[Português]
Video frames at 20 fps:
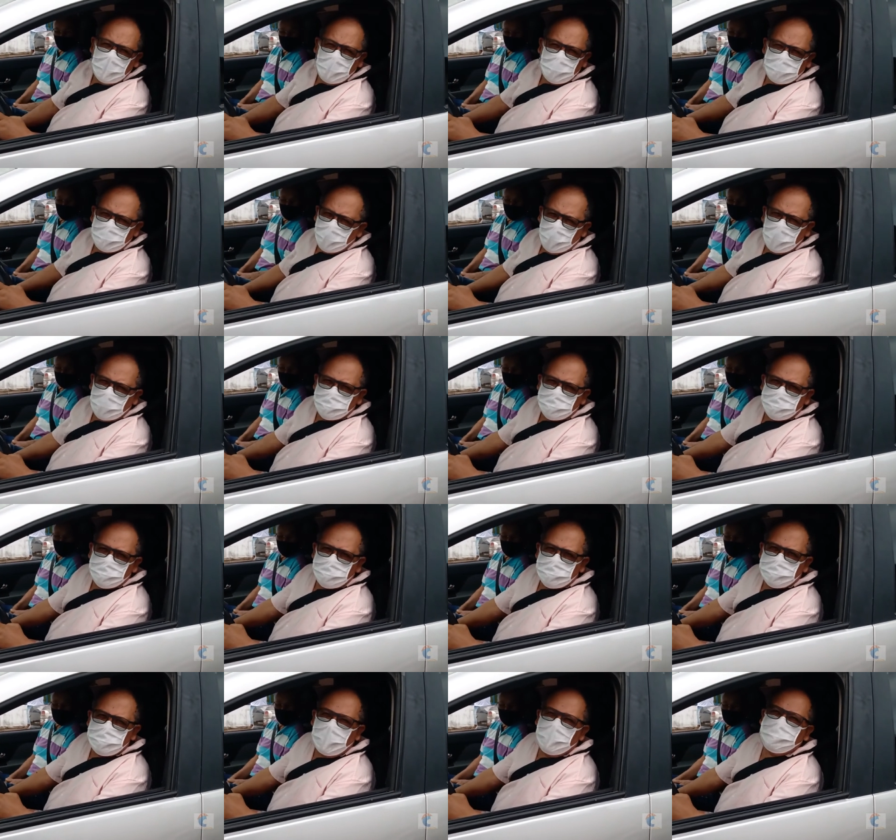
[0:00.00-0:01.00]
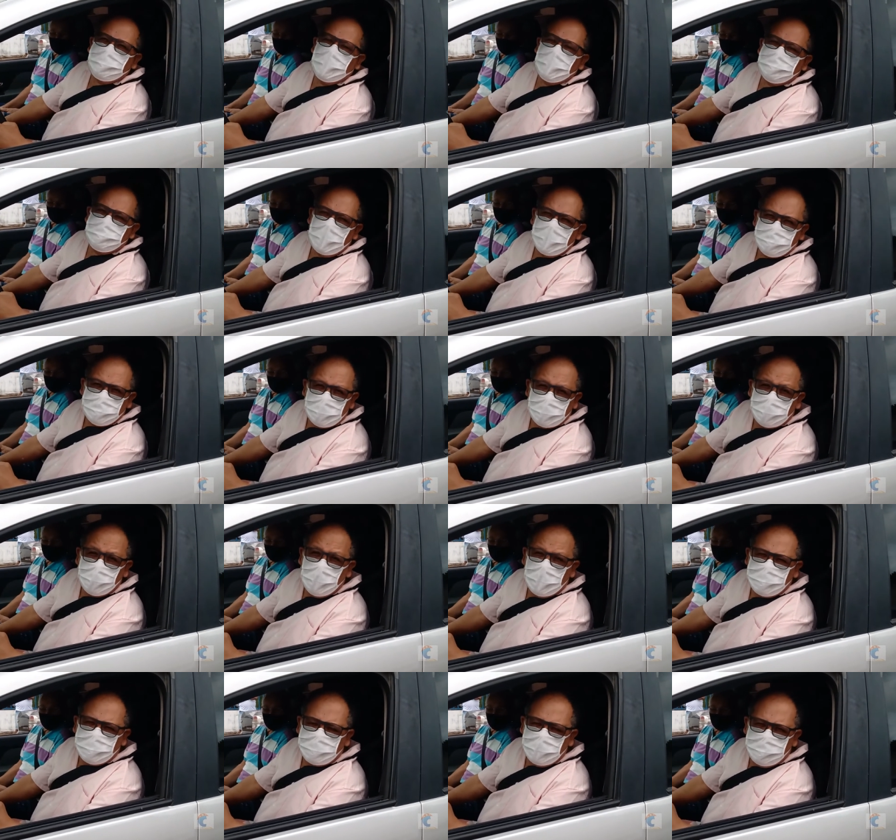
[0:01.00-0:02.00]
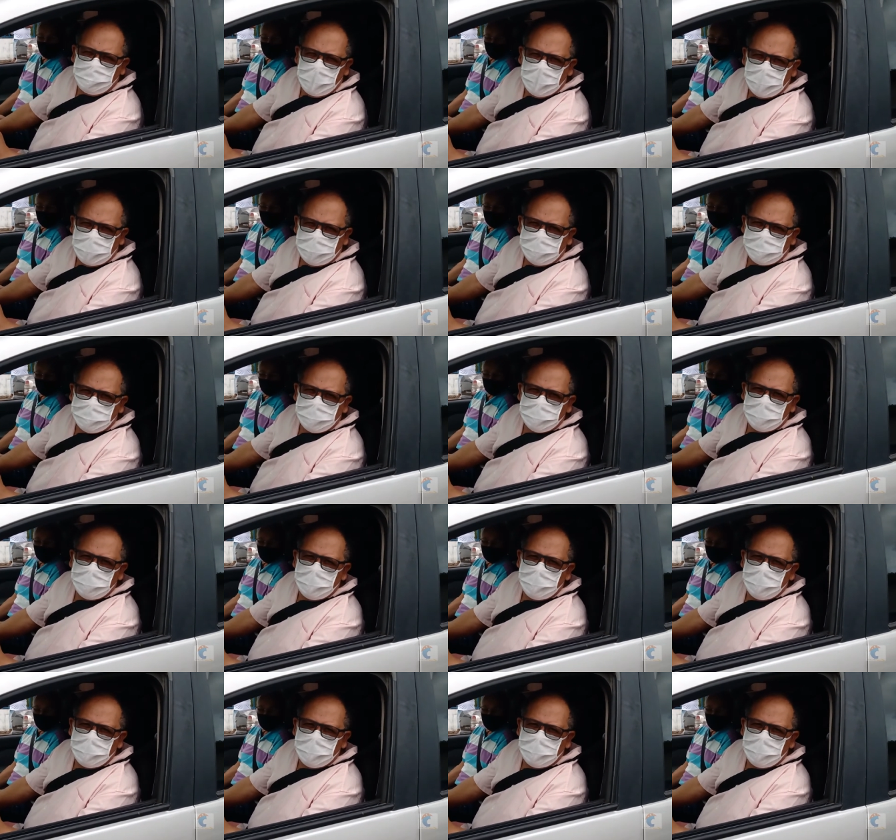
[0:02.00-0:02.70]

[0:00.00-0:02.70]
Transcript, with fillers: um idoso já faz mais de duas semanas.